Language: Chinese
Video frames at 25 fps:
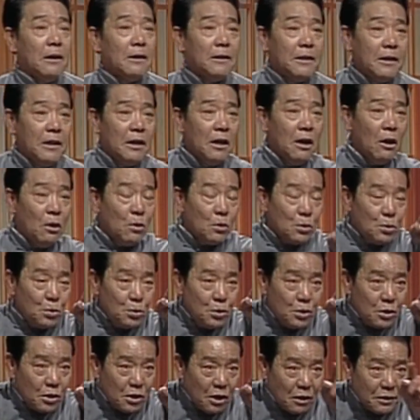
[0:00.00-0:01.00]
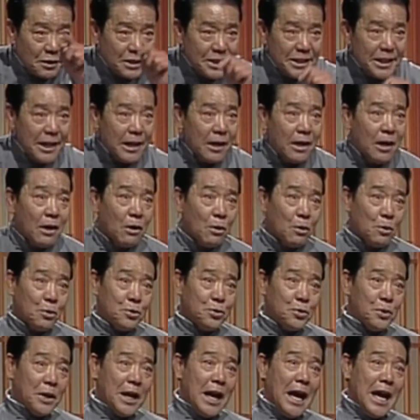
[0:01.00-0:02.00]
跳出去到街口
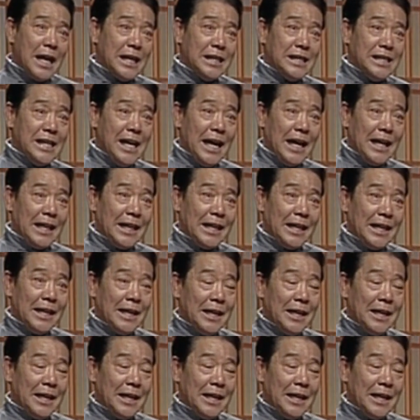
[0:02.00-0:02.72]
去看一眼呢，